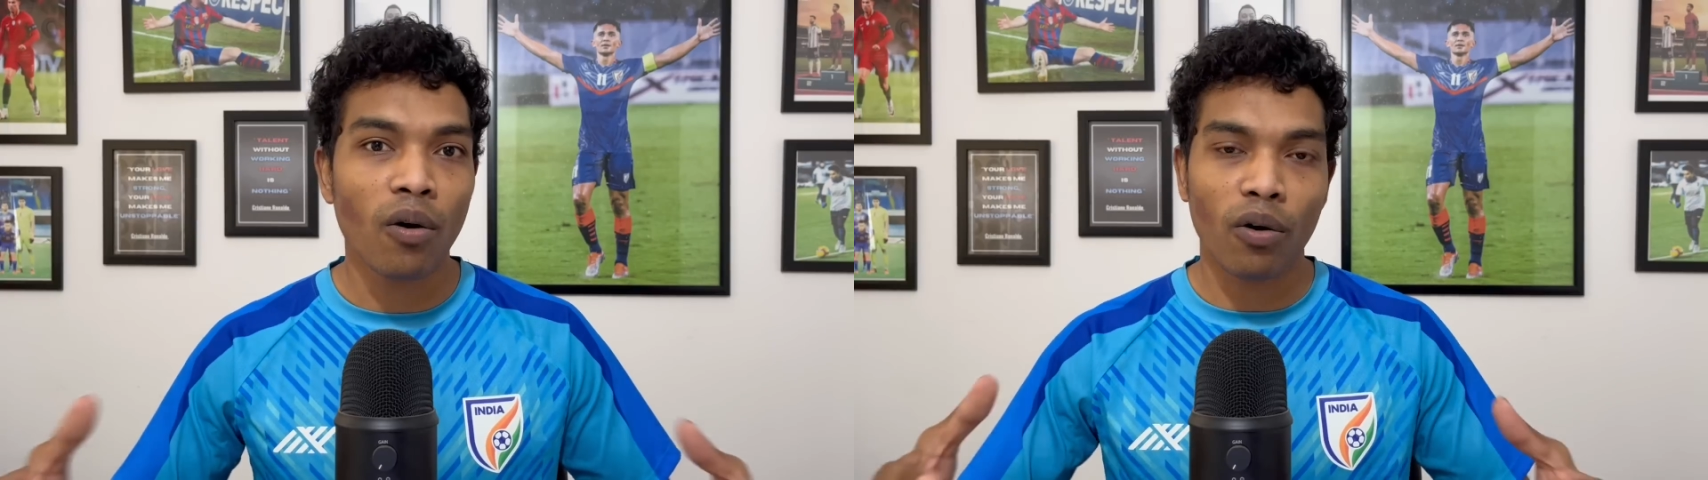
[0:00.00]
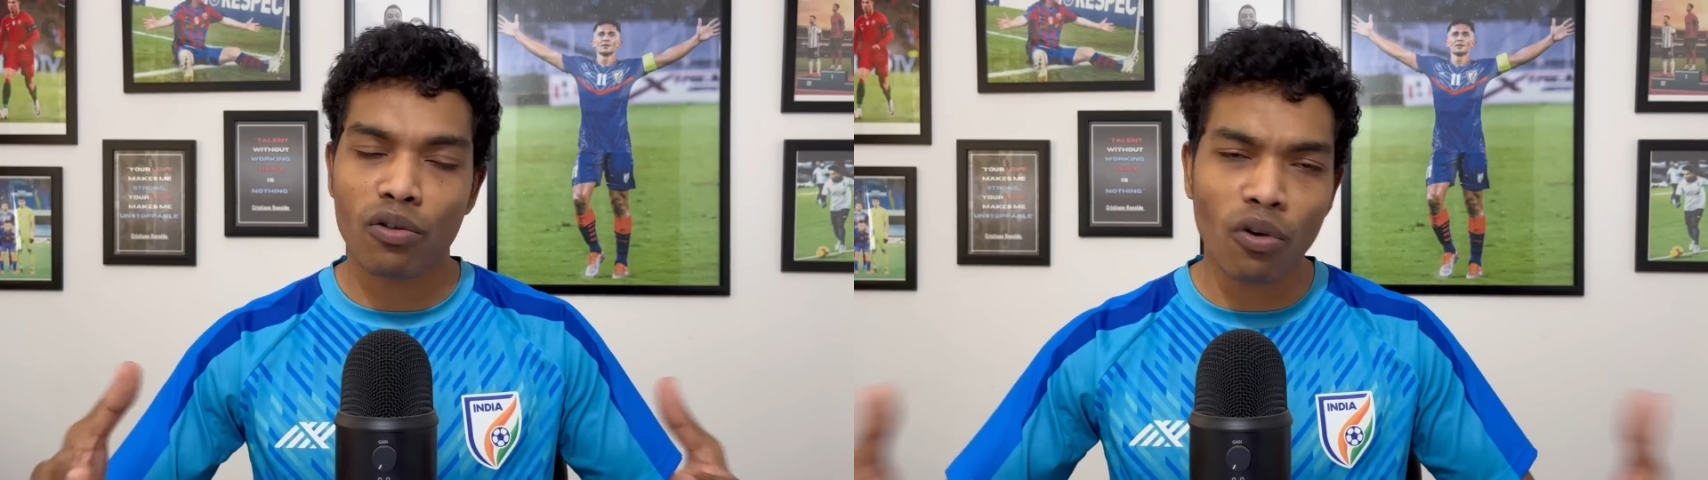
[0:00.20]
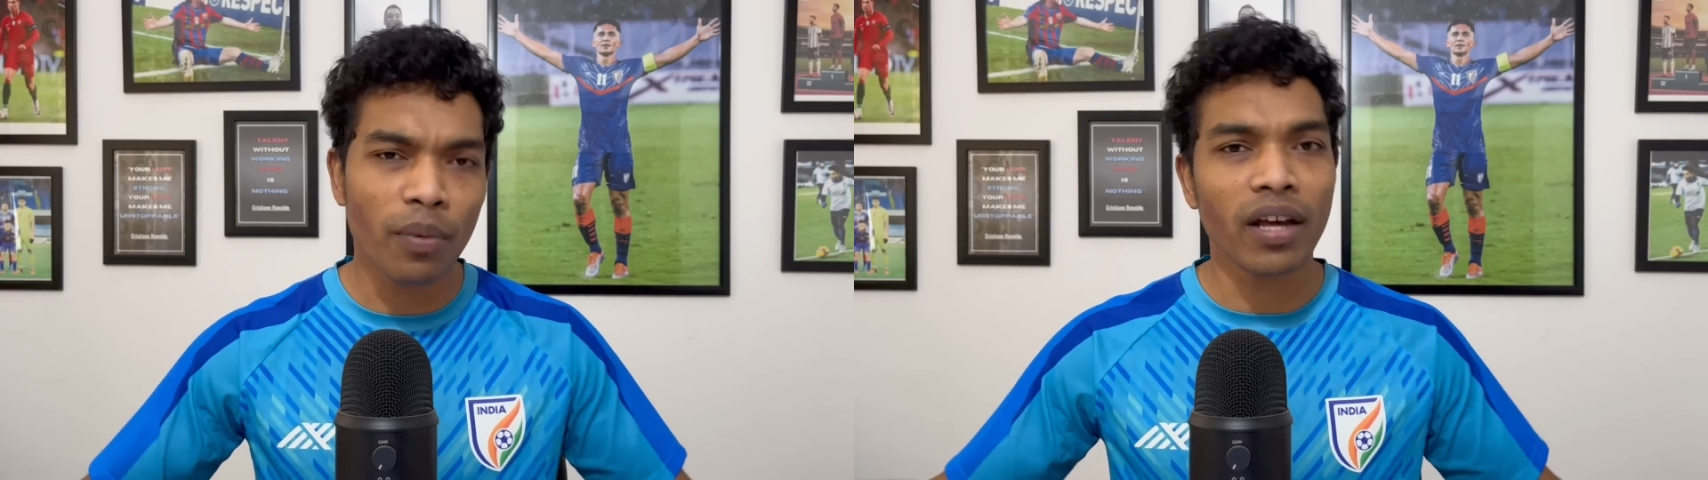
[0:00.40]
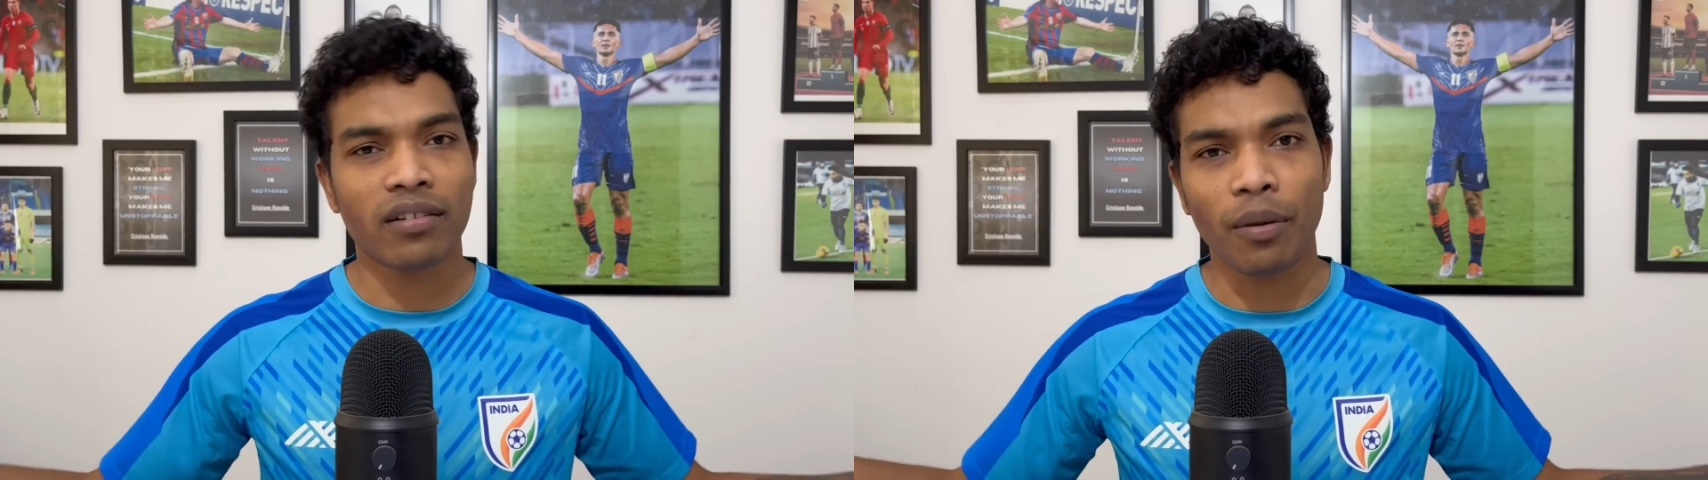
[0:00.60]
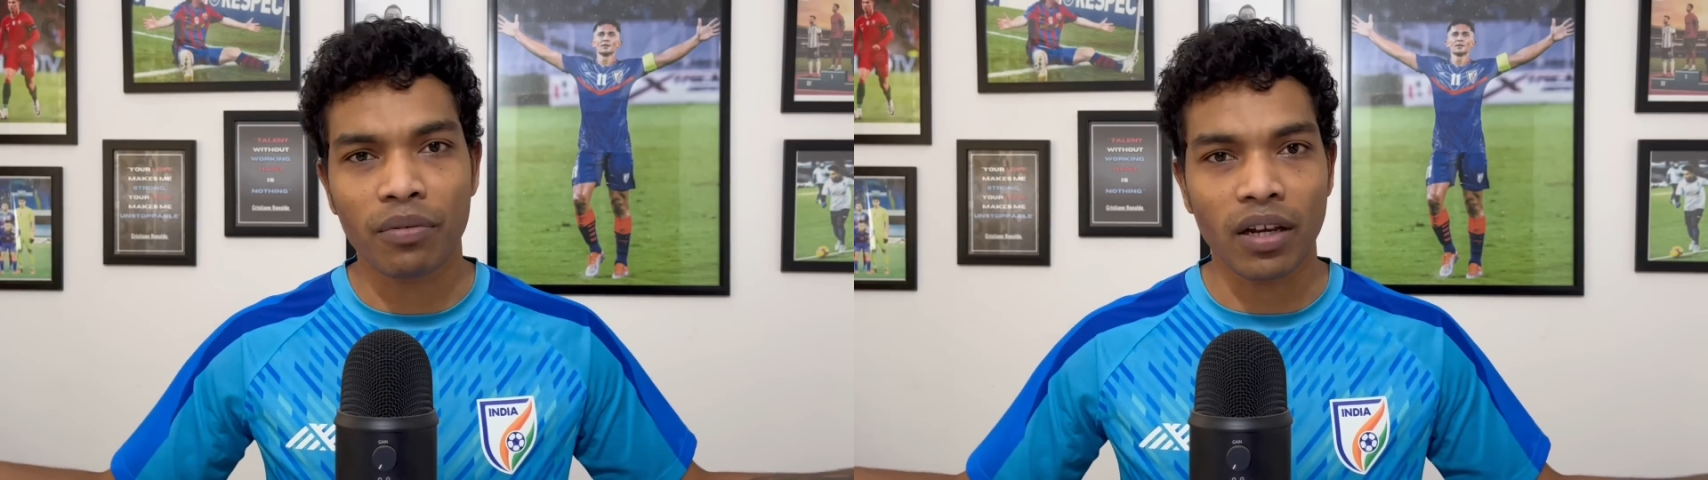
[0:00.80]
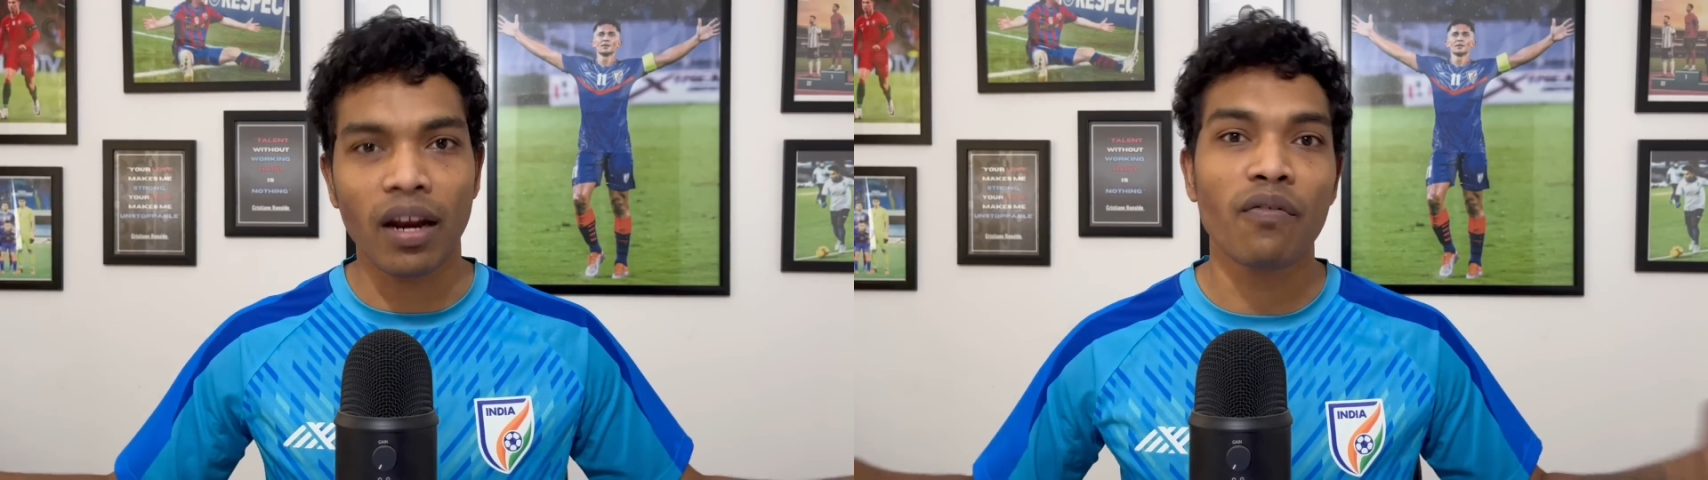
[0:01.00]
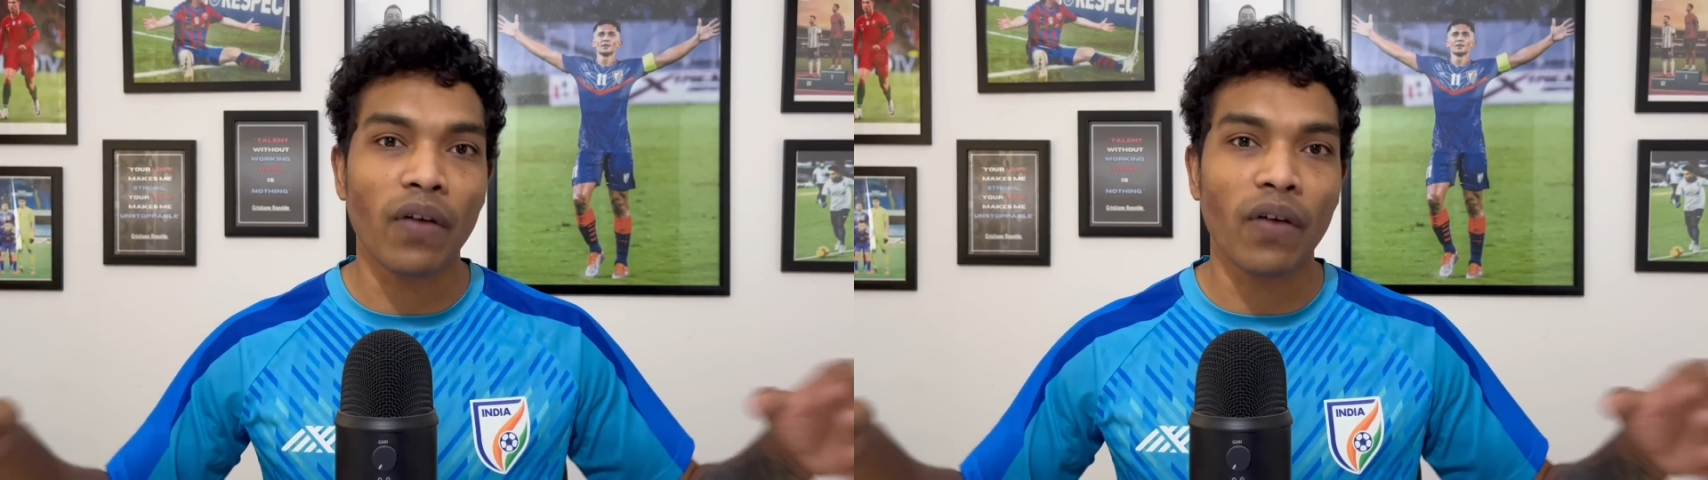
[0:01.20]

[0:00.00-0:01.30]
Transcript: और जो भी है सबसे है ना